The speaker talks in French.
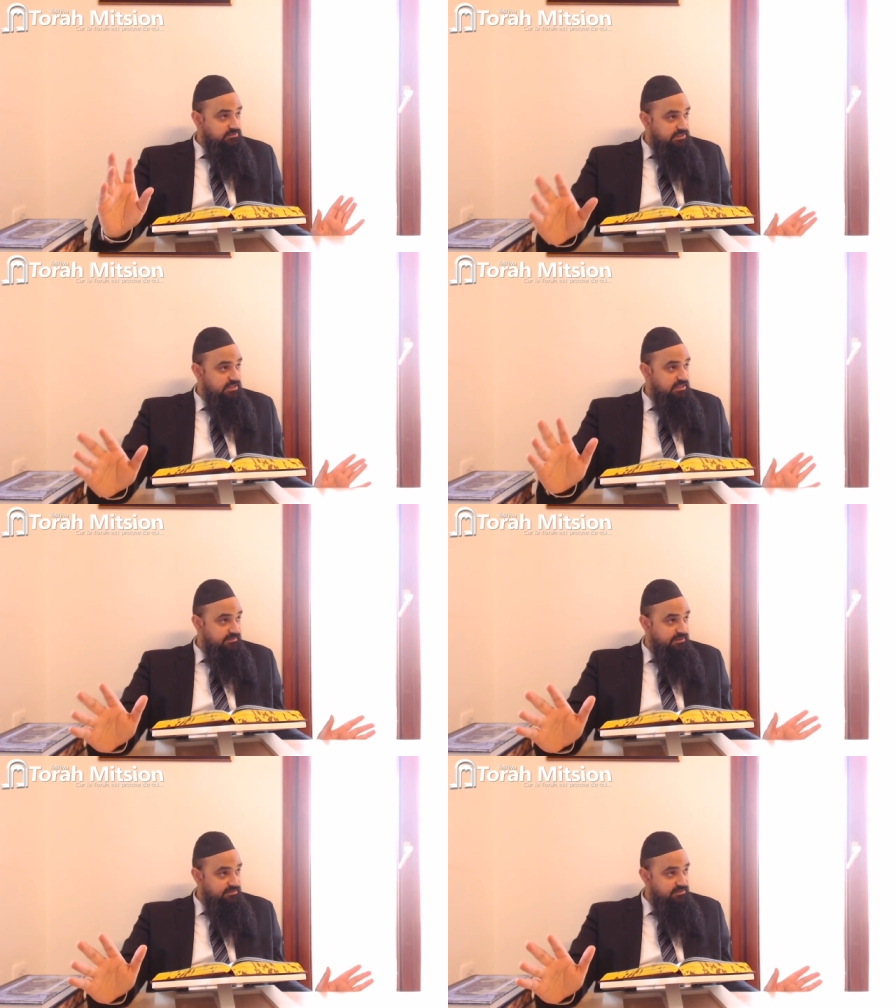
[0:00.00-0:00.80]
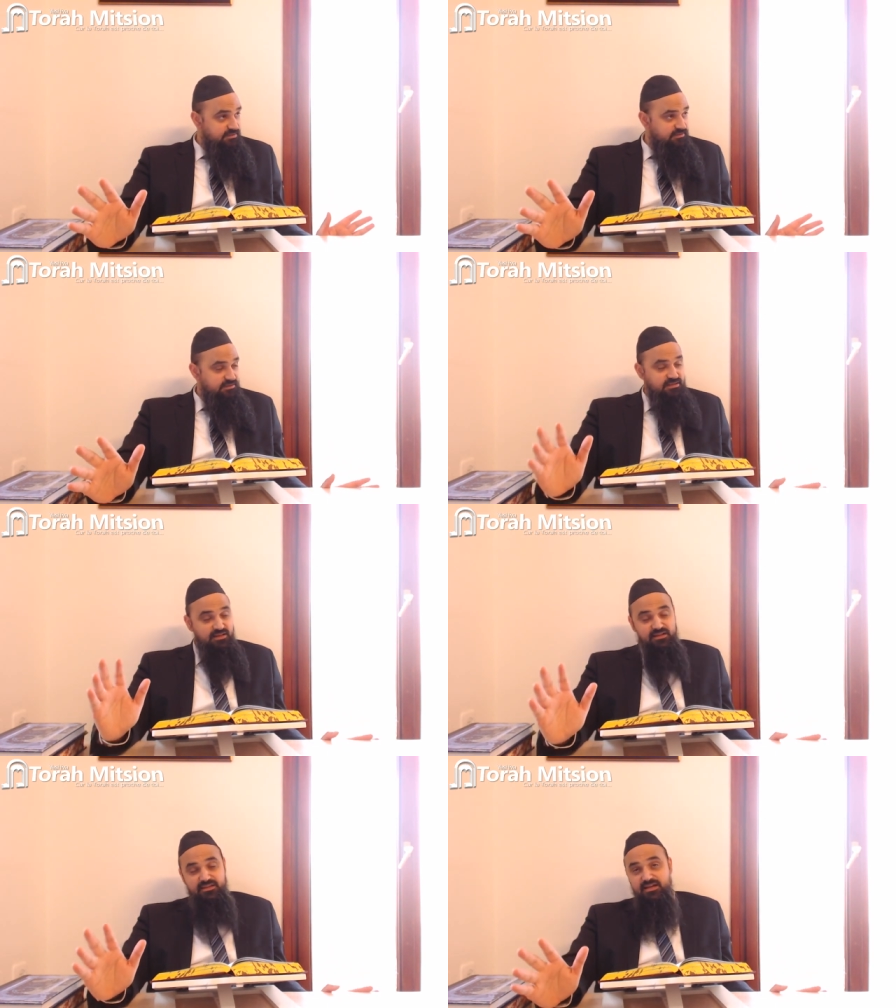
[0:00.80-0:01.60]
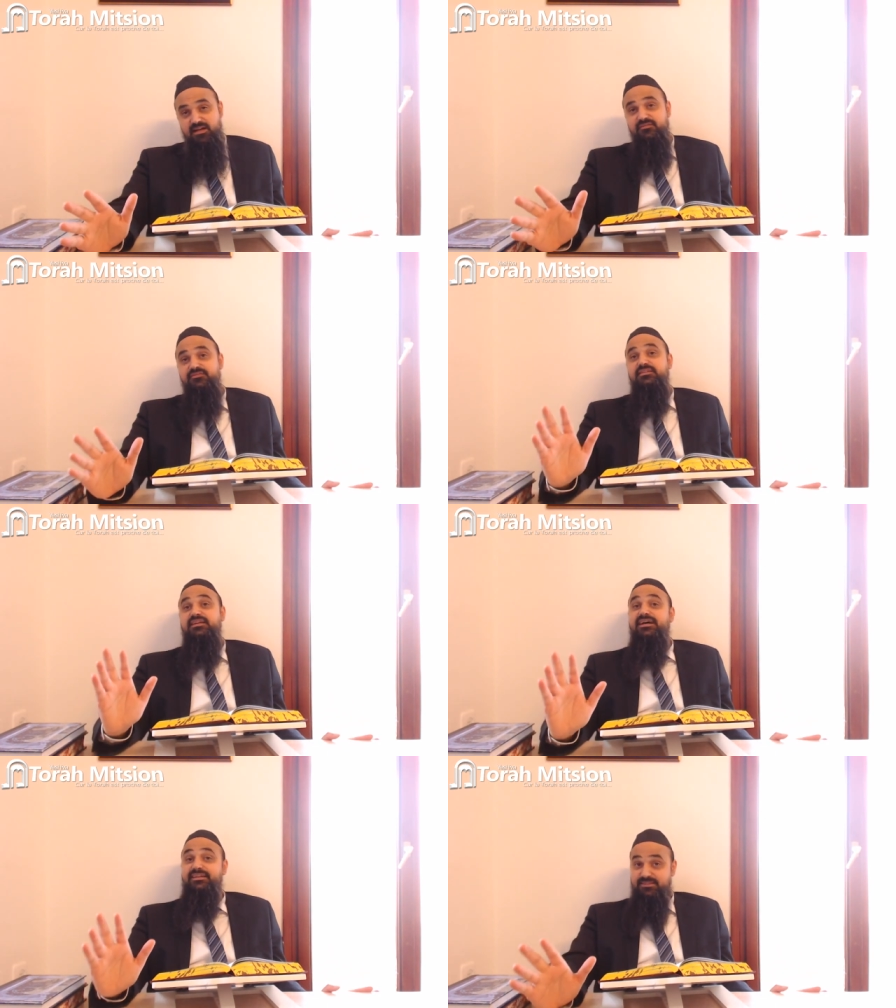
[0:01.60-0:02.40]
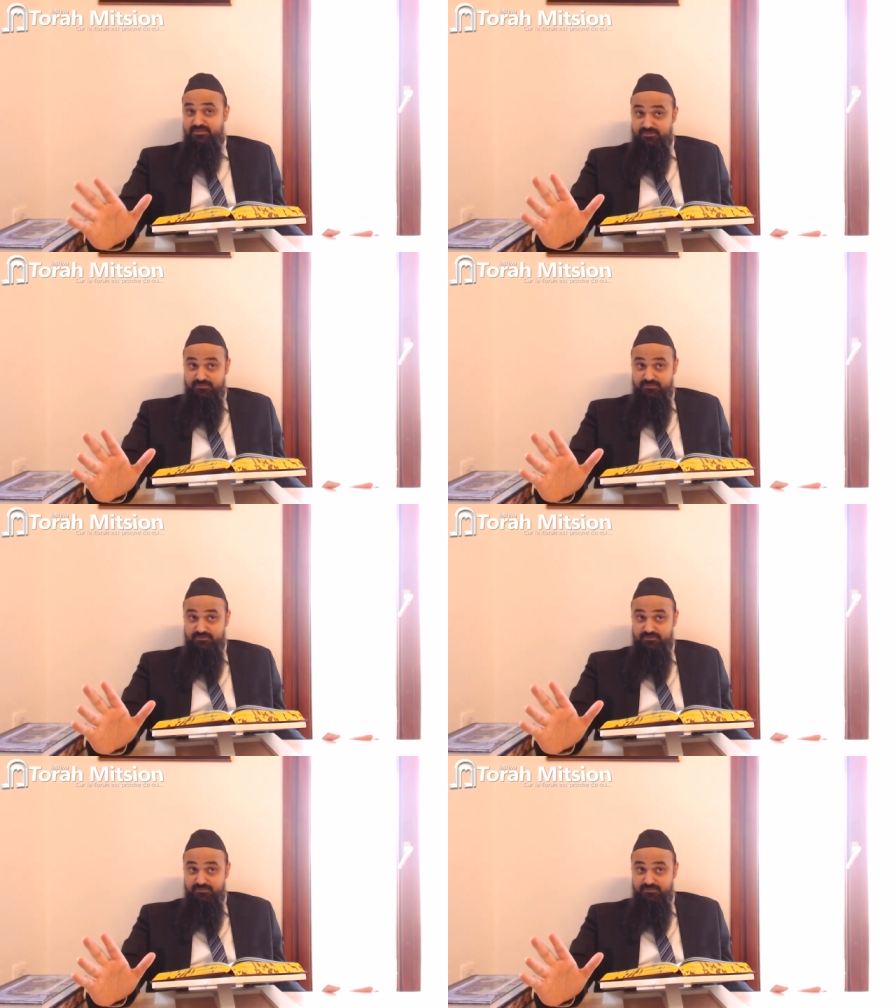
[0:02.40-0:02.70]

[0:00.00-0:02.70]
qui est interdite, il est chayav, karet.